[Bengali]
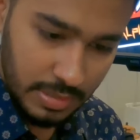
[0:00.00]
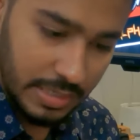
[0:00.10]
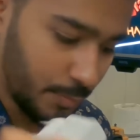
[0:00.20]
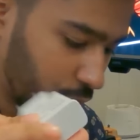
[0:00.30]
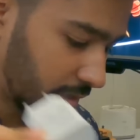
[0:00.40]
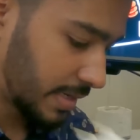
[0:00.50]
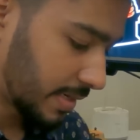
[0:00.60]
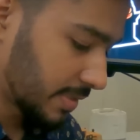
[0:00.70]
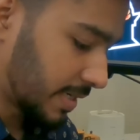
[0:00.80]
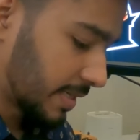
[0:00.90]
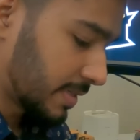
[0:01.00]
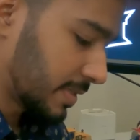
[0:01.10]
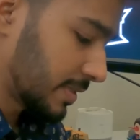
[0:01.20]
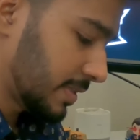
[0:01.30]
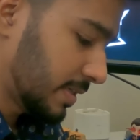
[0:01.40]
এটা পরে দেখি একটা চার্জার
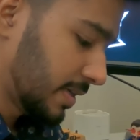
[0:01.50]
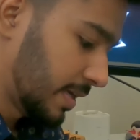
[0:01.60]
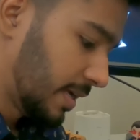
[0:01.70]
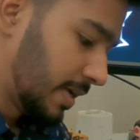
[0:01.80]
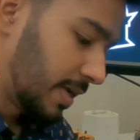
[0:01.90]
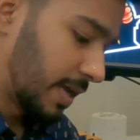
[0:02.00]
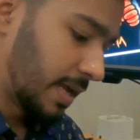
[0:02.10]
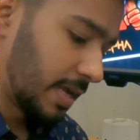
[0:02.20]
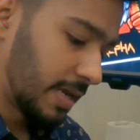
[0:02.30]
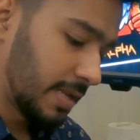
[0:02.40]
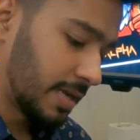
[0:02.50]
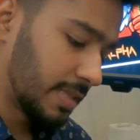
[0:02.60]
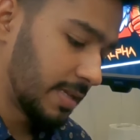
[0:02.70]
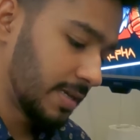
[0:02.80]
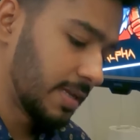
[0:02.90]
আছে অ্যান্ড
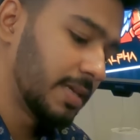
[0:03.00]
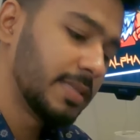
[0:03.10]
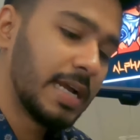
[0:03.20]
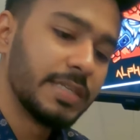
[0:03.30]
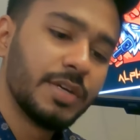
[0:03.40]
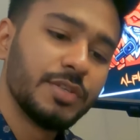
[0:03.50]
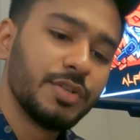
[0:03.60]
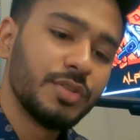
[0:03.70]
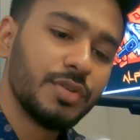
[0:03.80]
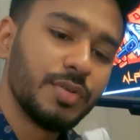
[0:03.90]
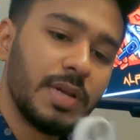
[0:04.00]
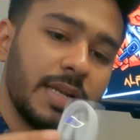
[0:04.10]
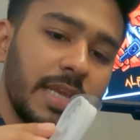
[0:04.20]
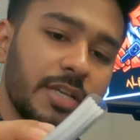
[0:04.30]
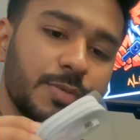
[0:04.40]
এখানে চার্জ দেওয়ার জন্য
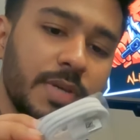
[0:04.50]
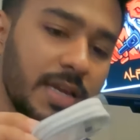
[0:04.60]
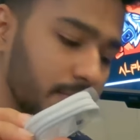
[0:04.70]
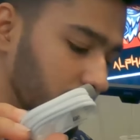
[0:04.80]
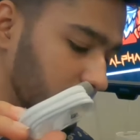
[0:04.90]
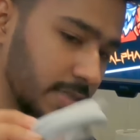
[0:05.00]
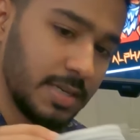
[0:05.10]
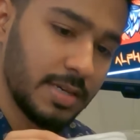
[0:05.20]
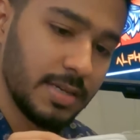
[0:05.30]
একটা ইউএসবি কেবল আছে